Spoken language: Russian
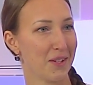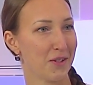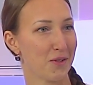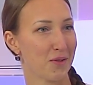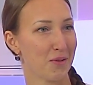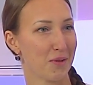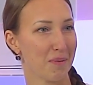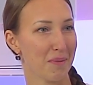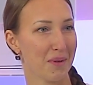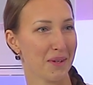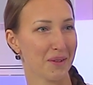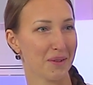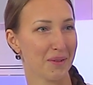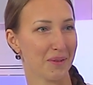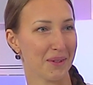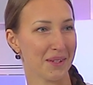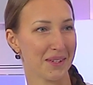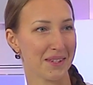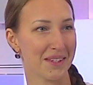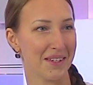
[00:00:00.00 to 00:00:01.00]

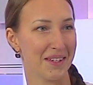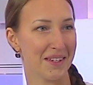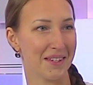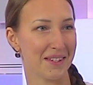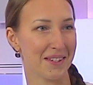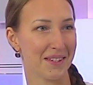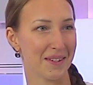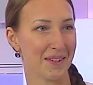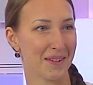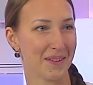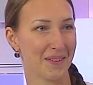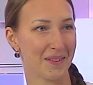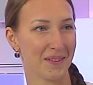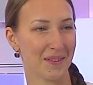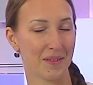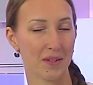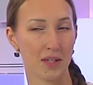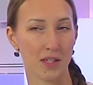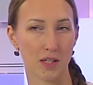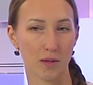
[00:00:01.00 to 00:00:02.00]
инструмент у нас есть.
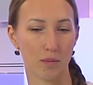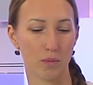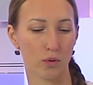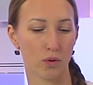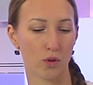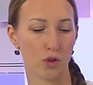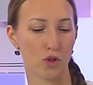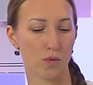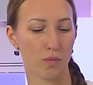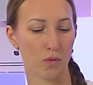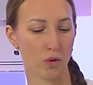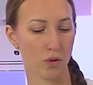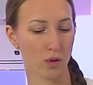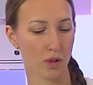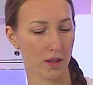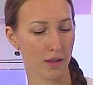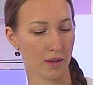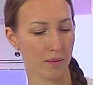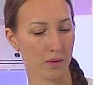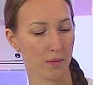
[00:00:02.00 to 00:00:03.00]
У нас их будет очень
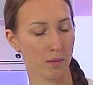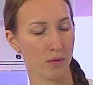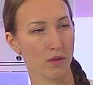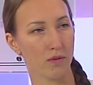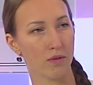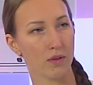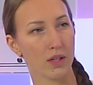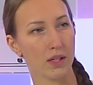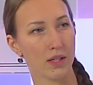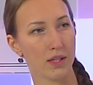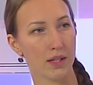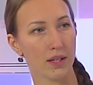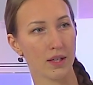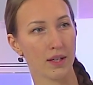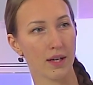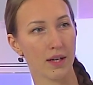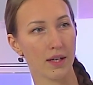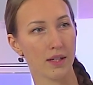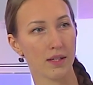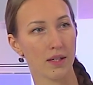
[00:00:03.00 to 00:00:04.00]
много, и мы будем в конце
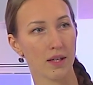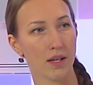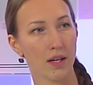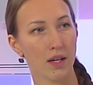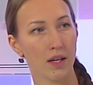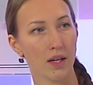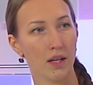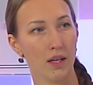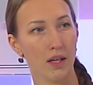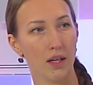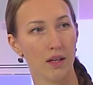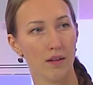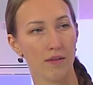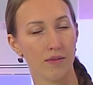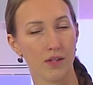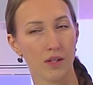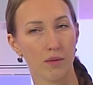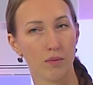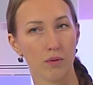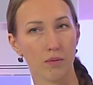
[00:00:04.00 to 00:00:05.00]
играть,
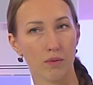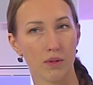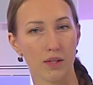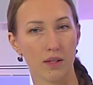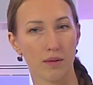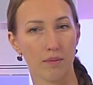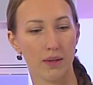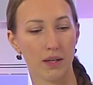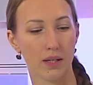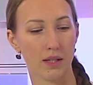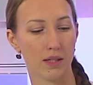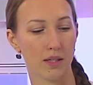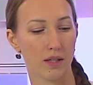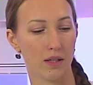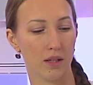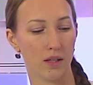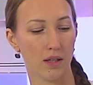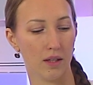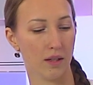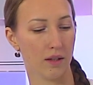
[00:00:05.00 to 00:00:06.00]
и все будем
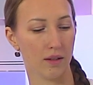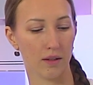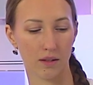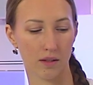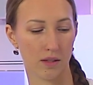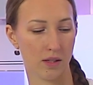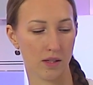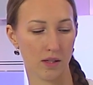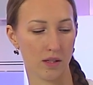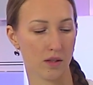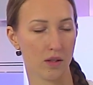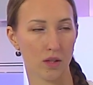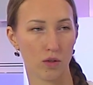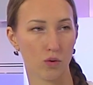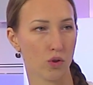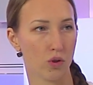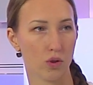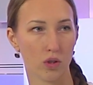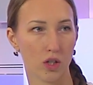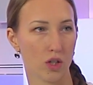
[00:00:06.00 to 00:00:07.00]
расслабляться. И здесь
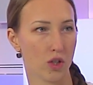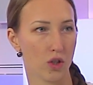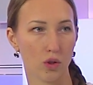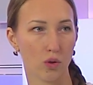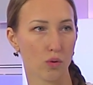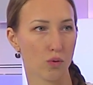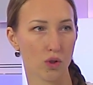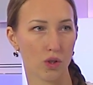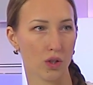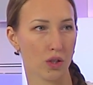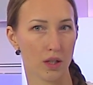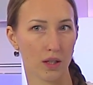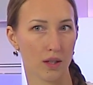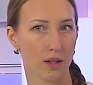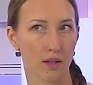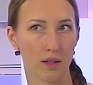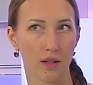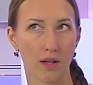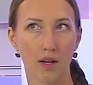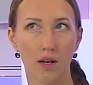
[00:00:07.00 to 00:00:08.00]
даже, даже не нужно
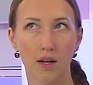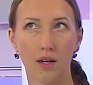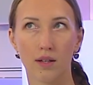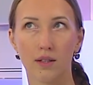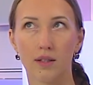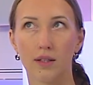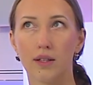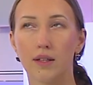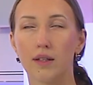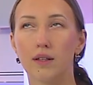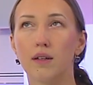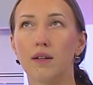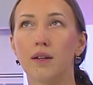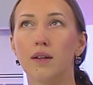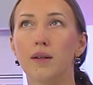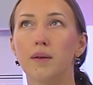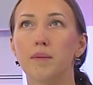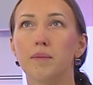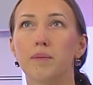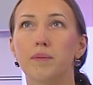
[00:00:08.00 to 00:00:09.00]
никаких таких
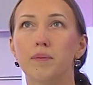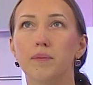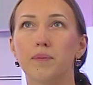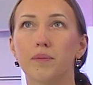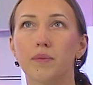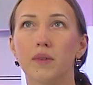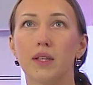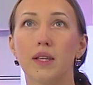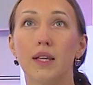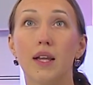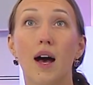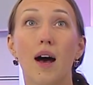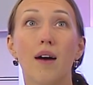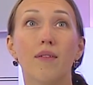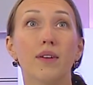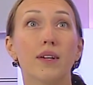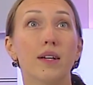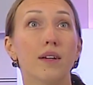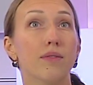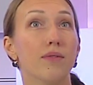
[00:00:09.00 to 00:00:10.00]
Познаний
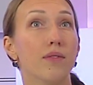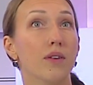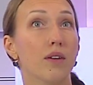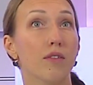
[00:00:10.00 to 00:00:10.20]
навыков